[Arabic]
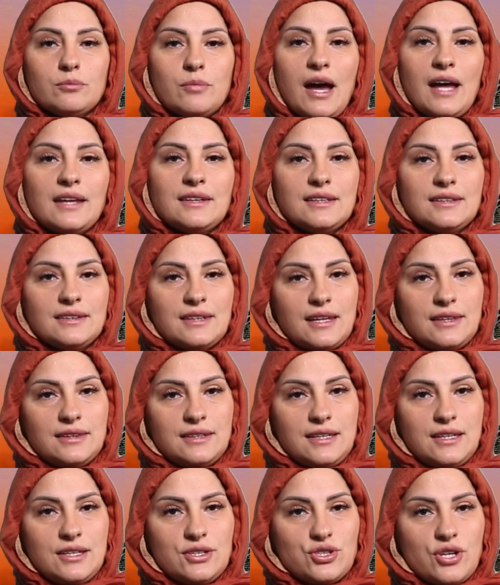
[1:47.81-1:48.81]
بعد
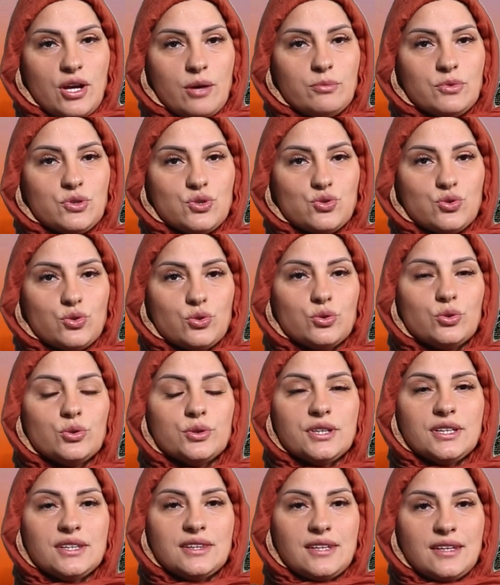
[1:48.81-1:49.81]
النتيجة من
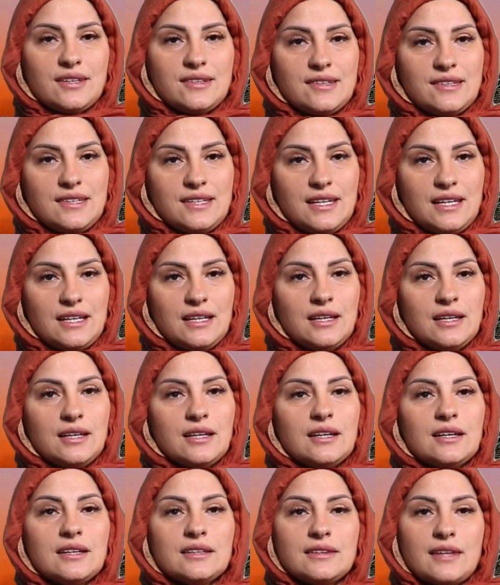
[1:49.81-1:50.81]
شروط التنزيل
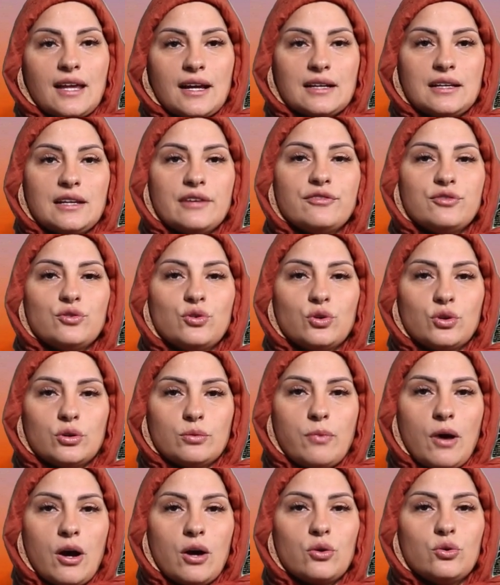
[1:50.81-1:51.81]
تكلفه
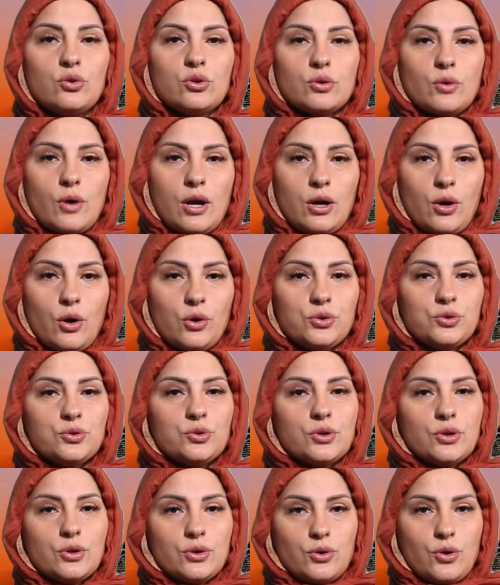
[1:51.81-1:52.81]
البخور
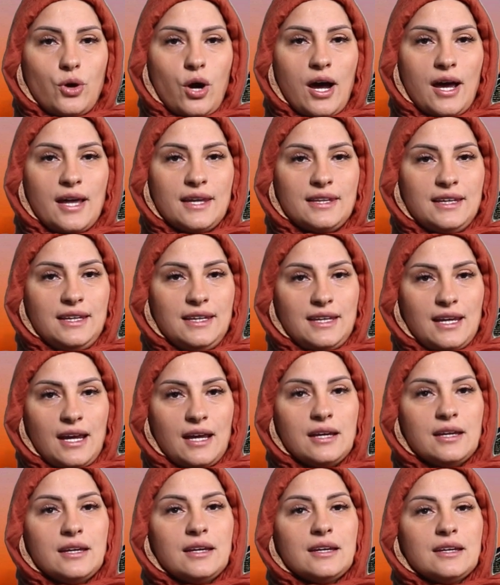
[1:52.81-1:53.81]
والعطور
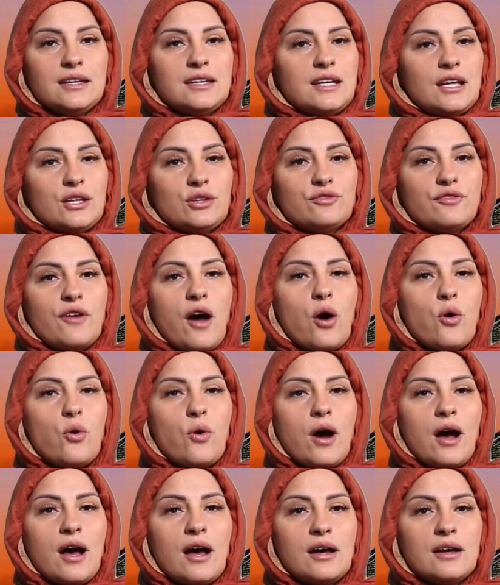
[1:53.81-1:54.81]
الروحانية
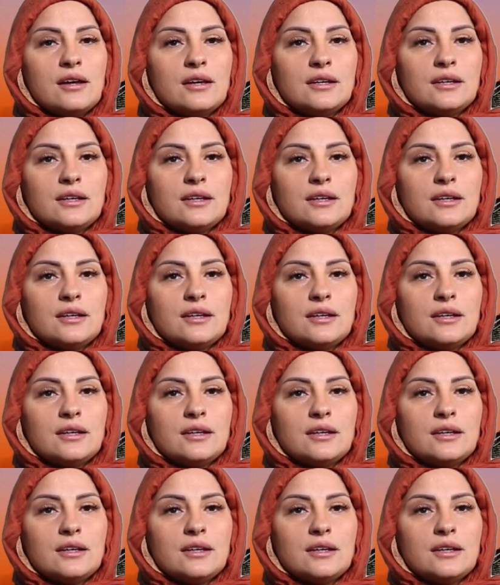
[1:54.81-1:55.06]
يدفعها